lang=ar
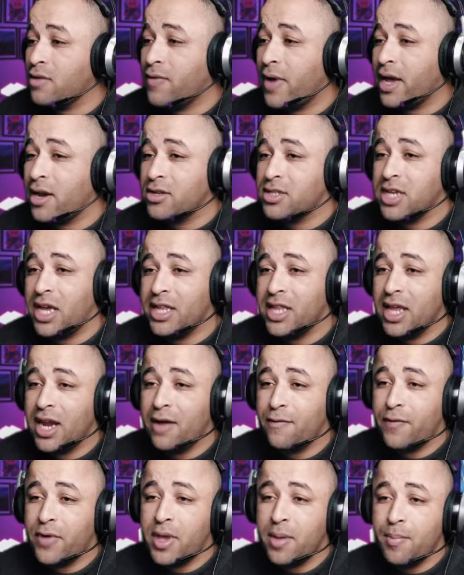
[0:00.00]
انتي فايروس
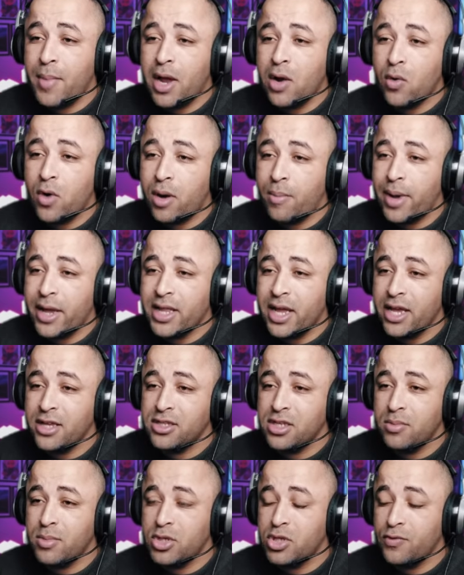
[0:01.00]
احترافي مالوير بايت هاي
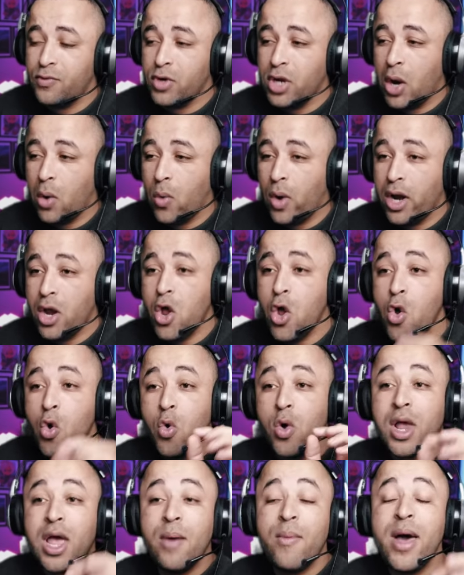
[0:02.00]
زي ما بتشوفون يا اخوان
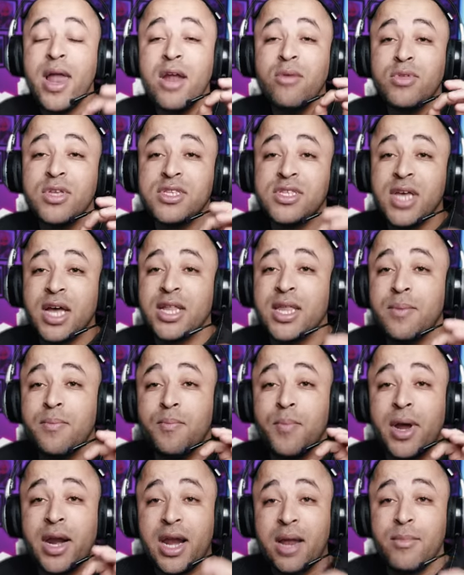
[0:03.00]
وكمان لو
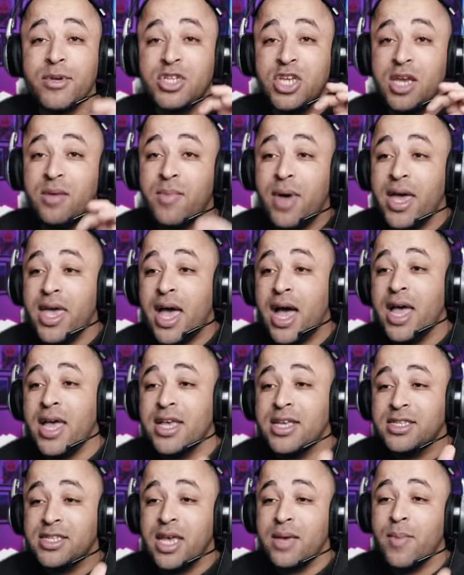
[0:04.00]
تستخدم برنامج حمايه
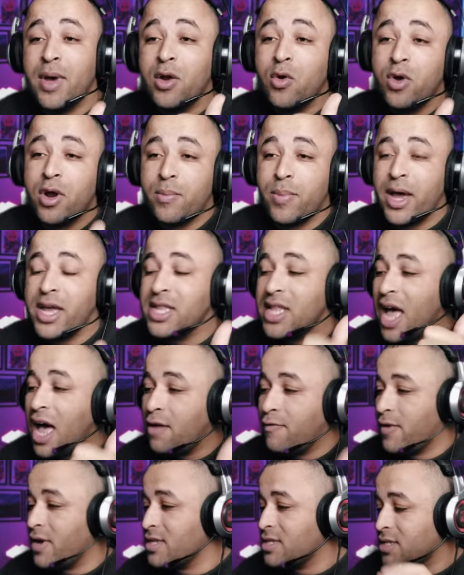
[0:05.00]
زي مالوير بايت
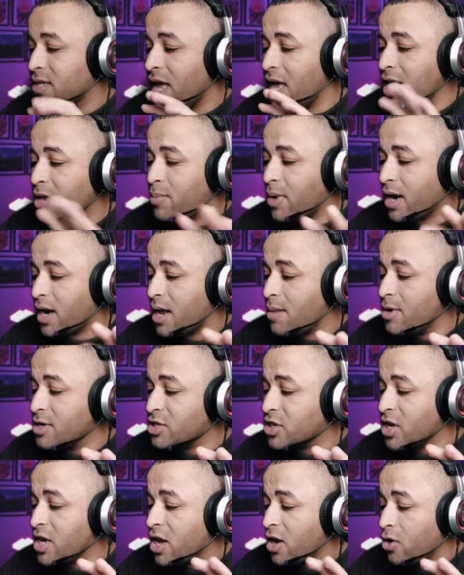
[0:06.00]
افاست اي
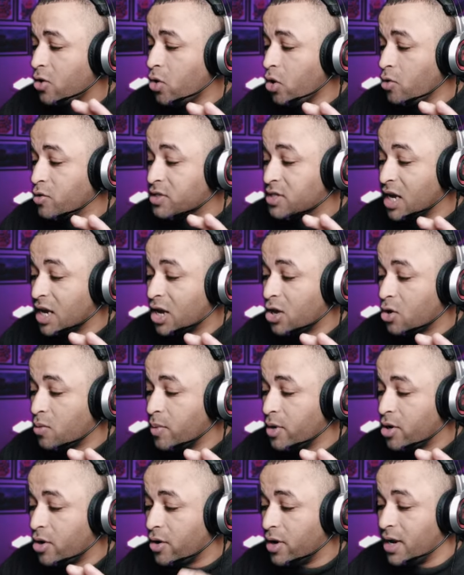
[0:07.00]
البرنامج روح سكروا
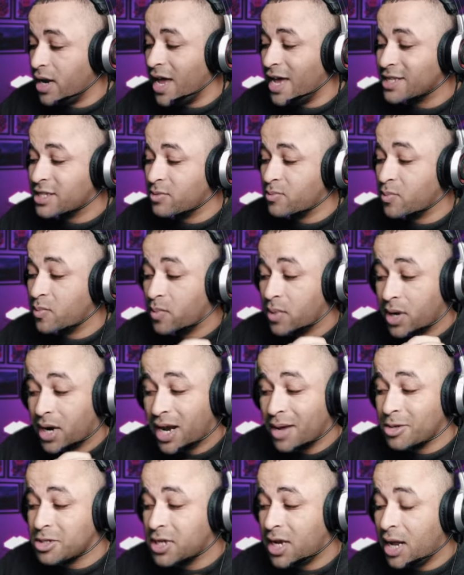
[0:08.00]
من هون لازم
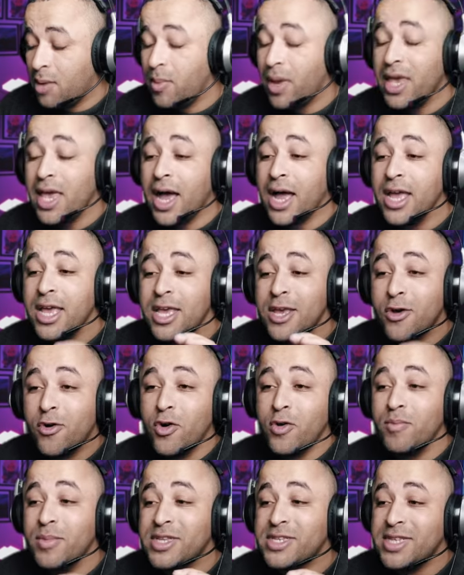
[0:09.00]
برنامج الحمايه
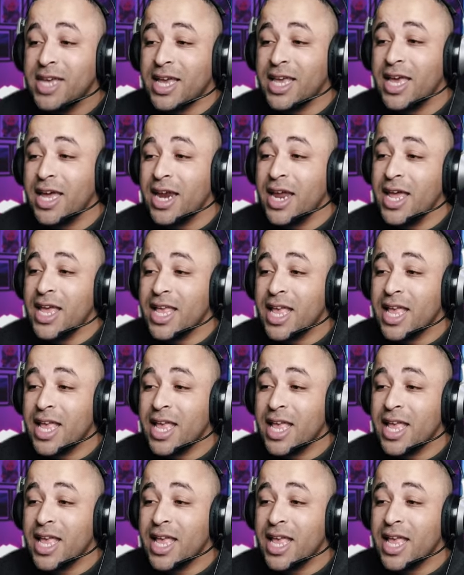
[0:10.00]
يكون متسكر